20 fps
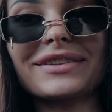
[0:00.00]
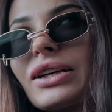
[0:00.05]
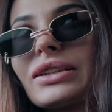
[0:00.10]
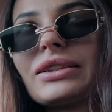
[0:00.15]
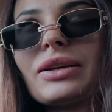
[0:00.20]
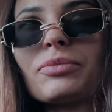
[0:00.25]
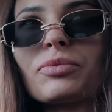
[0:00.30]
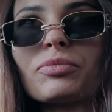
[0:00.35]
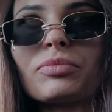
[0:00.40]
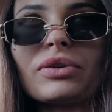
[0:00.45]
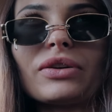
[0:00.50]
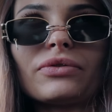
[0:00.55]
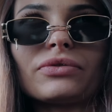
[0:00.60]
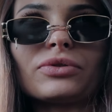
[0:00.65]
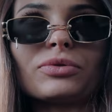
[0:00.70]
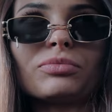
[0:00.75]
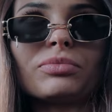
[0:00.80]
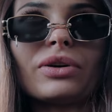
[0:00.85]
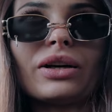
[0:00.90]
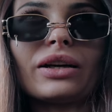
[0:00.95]
Когда мы были в
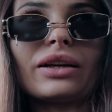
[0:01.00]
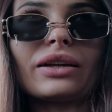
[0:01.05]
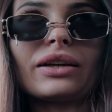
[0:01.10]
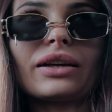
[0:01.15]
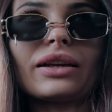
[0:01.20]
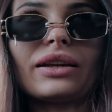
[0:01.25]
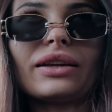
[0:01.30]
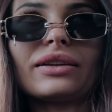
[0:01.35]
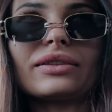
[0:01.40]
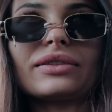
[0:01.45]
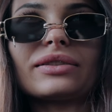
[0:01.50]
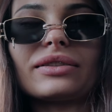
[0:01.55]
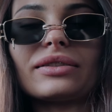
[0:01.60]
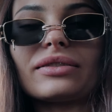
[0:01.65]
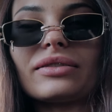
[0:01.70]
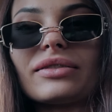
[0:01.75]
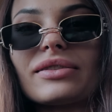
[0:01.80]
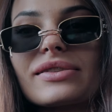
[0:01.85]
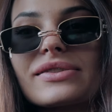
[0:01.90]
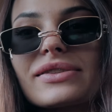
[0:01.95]
Дубае, крик
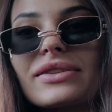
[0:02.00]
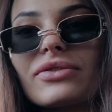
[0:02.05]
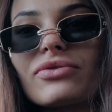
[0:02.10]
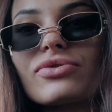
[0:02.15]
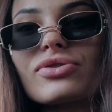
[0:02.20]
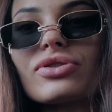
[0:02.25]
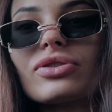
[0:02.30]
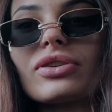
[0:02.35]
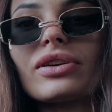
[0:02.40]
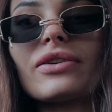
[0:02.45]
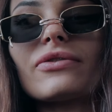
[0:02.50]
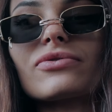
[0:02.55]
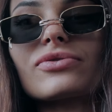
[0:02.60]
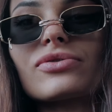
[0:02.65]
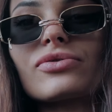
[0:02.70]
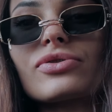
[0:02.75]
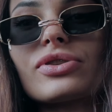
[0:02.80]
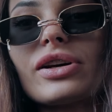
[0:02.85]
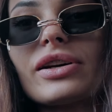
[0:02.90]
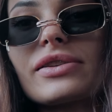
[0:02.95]
э, из-за того, что я его
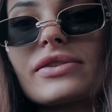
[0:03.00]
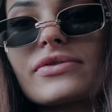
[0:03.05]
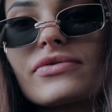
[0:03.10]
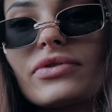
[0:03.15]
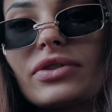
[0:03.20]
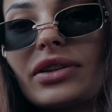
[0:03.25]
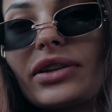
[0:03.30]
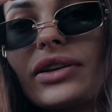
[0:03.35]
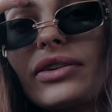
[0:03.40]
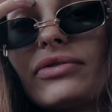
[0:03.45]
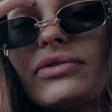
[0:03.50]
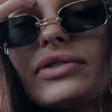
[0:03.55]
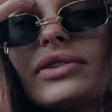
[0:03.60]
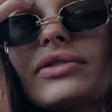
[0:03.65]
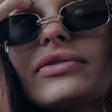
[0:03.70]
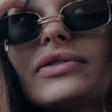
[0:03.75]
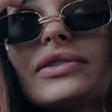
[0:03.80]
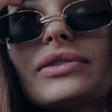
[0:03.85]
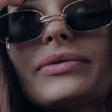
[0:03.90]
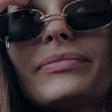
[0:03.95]
случайно
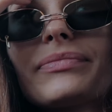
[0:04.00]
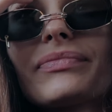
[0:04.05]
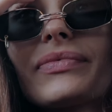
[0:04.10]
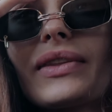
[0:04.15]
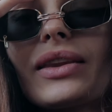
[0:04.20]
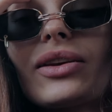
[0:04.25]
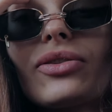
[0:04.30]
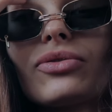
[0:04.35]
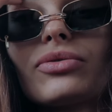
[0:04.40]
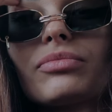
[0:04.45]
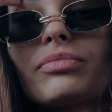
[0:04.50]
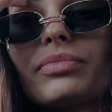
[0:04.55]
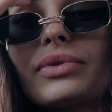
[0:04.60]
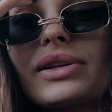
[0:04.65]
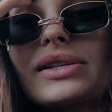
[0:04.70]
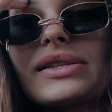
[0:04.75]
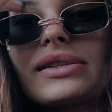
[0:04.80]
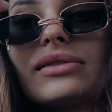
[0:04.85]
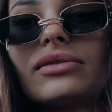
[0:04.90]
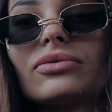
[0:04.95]
сфотографировала, и он
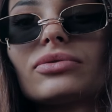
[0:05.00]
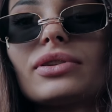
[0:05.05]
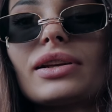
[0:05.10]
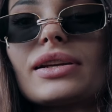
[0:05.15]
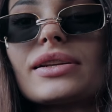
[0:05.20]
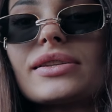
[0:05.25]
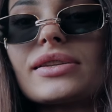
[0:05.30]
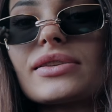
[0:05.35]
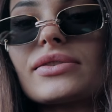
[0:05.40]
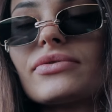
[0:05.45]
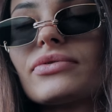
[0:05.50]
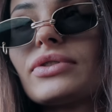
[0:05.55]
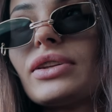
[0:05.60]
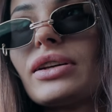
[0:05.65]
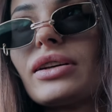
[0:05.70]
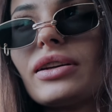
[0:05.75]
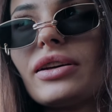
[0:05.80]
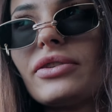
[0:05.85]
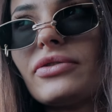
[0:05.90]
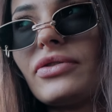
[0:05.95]
просил удалить эти
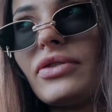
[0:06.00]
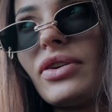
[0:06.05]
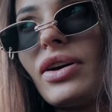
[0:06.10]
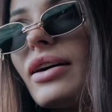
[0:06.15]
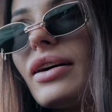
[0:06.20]
фотографии.